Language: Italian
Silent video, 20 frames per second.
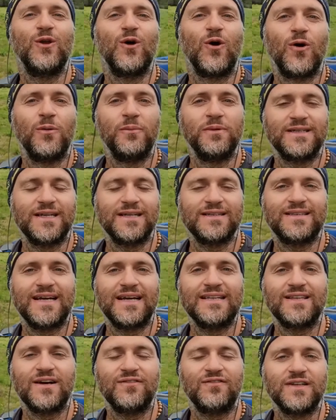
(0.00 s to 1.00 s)
chilometri e
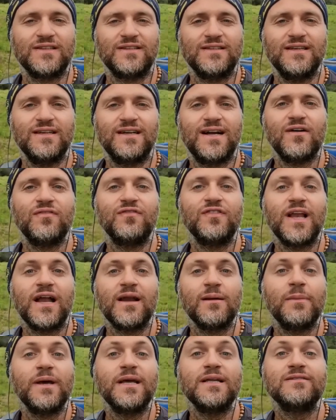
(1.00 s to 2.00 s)
tanta fatica,
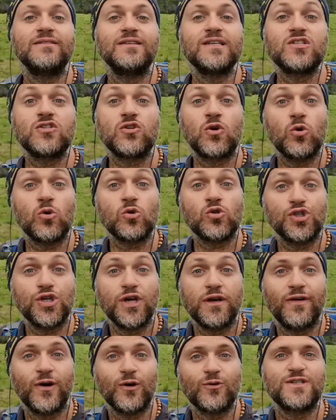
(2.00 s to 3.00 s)
finalmente
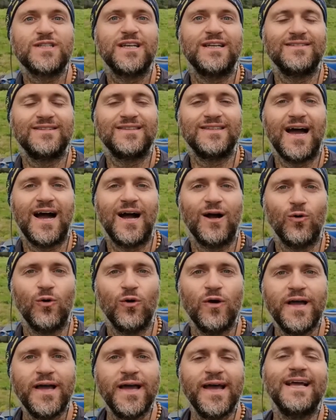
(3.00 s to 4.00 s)
scorgevano
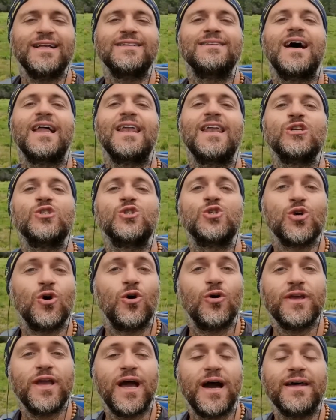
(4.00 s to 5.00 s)
Santiago e dalla
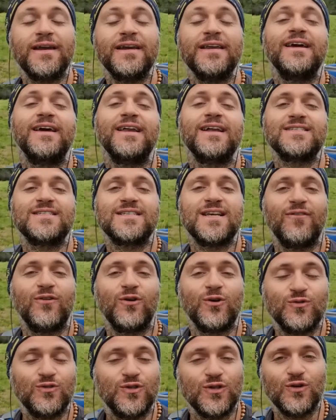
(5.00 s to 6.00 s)
gioia
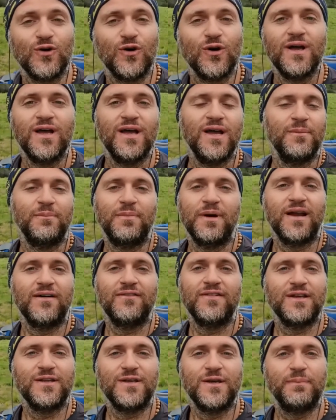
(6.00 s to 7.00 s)
ringraziavano Dio per
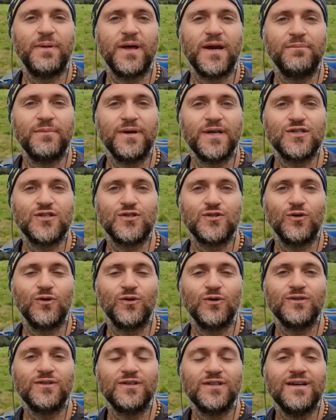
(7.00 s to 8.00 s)
avergli
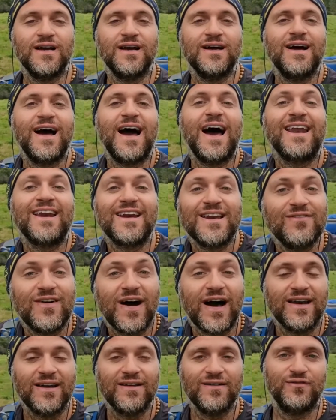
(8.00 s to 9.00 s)
permesso di
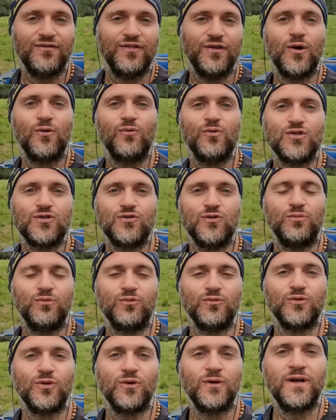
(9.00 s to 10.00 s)
arrivare fino a questo
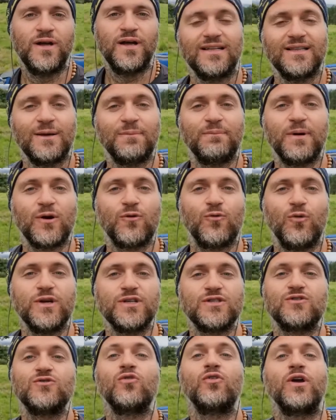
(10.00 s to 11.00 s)
punto. Ed è per
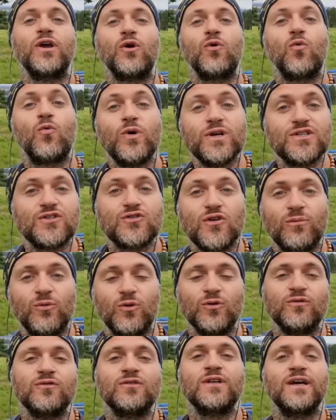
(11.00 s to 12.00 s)
questo che questo
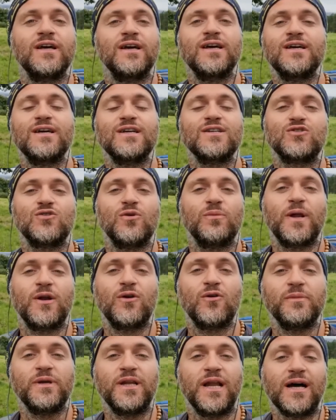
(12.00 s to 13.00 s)
monte è
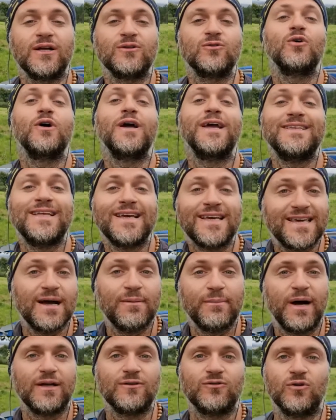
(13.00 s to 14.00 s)
soprannominato ed è
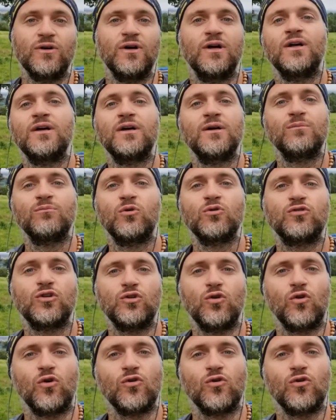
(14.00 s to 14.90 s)
chiamato Monte